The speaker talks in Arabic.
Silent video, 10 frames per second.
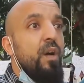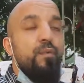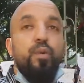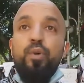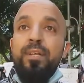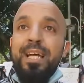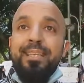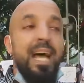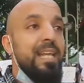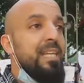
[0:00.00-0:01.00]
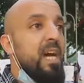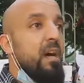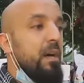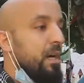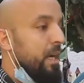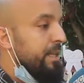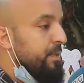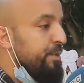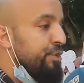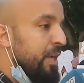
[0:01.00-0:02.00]
في كليات ثانيه
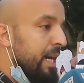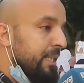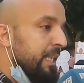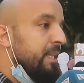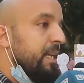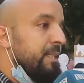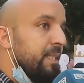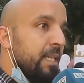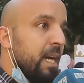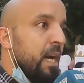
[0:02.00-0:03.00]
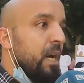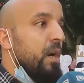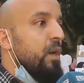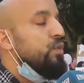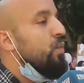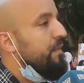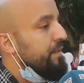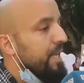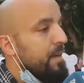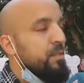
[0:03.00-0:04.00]
غريت باجراءات احترازيه سواء
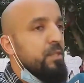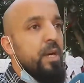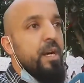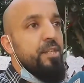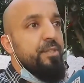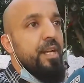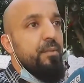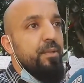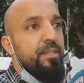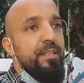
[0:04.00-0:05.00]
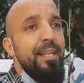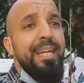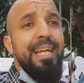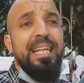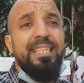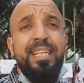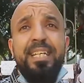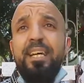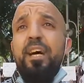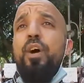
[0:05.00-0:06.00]
في طرابلس سواء خارج طرابلس لكن
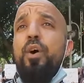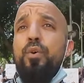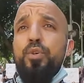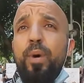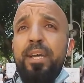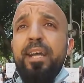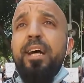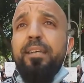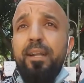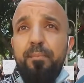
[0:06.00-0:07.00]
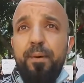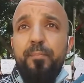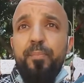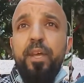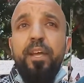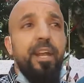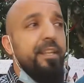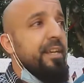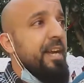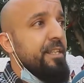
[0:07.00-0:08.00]
حاسين شويه كطلبه
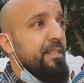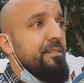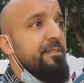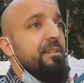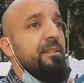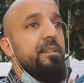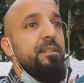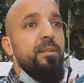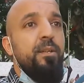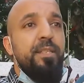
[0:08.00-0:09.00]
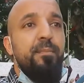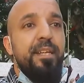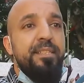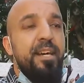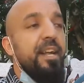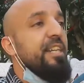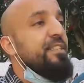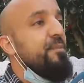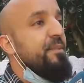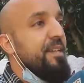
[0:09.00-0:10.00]
كدكاتره في آه، طب الاسنان
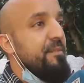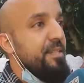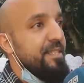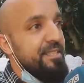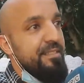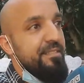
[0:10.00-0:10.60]
حاسين بالتهميش